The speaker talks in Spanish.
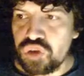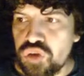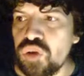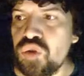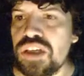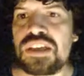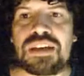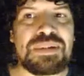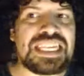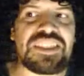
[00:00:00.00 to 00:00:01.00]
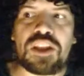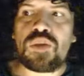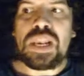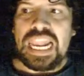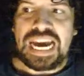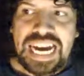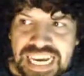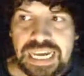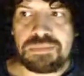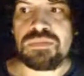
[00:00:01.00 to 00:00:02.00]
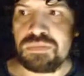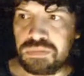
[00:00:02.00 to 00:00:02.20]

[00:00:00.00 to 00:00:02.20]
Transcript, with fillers: dos luces que me están dando en la cara.